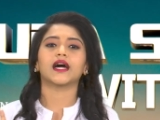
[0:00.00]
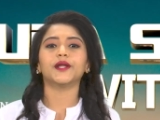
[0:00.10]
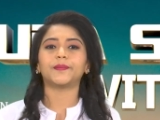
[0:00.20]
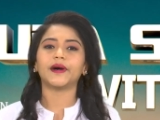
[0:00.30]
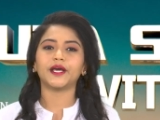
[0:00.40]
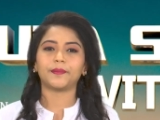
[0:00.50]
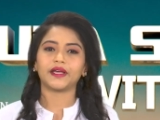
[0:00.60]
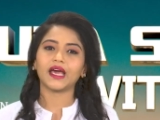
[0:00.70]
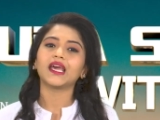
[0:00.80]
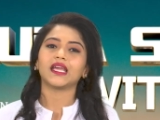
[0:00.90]
கடுப்பாக
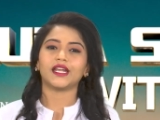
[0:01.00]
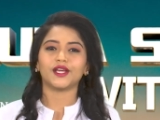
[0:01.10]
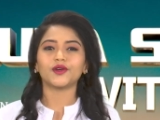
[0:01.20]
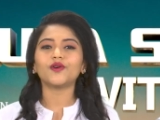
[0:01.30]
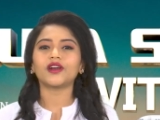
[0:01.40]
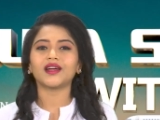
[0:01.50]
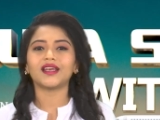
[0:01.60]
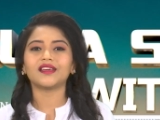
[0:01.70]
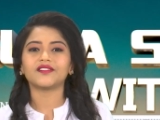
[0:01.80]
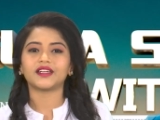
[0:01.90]
இருப்பீங்க இன்றைக்கும் ஒரு
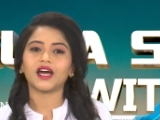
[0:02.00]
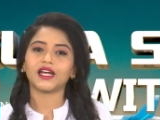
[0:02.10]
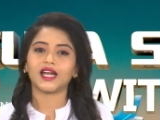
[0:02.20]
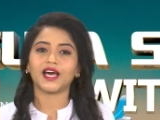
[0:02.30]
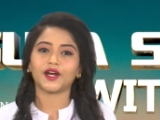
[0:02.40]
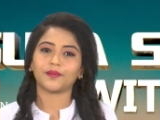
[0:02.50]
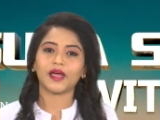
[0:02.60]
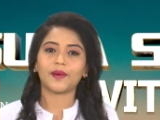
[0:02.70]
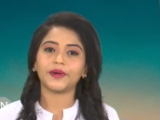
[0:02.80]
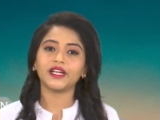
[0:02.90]
நாள் லீவ் விட்டால் நல்லா
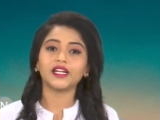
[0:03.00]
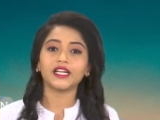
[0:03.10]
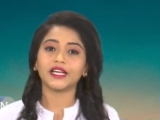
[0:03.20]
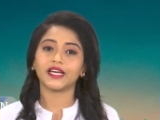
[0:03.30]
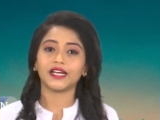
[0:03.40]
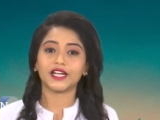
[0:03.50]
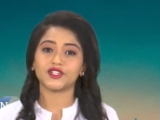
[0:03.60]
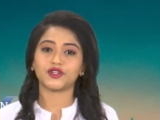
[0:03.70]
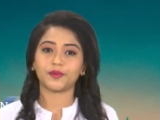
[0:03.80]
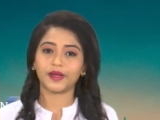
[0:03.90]
இருக்குமே அப்படின்னு நீங்கள்
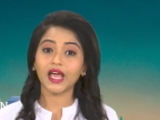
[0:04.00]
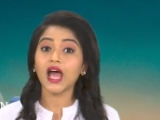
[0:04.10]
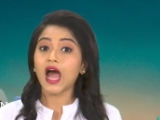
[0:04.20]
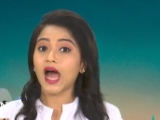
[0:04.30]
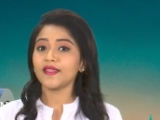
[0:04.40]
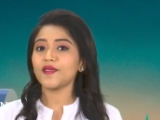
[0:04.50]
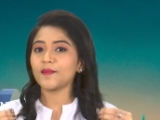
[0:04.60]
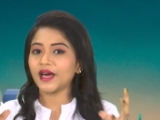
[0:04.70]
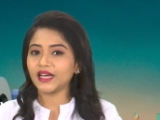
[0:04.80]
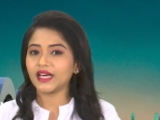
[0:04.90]
நினச்சிட்டு இருப்பீங்க அந்த
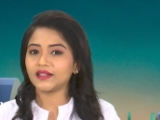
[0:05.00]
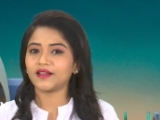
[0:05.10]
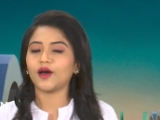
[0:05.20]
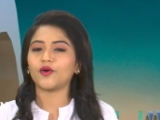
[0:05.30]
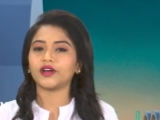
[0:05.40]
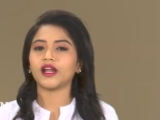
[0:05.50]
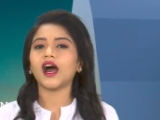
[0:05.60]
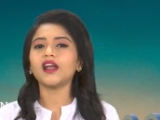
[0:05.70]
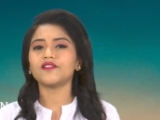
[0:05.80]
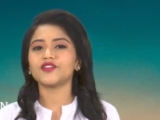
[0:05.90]
மாதிரி நேரத்தில் ஒரு நாலு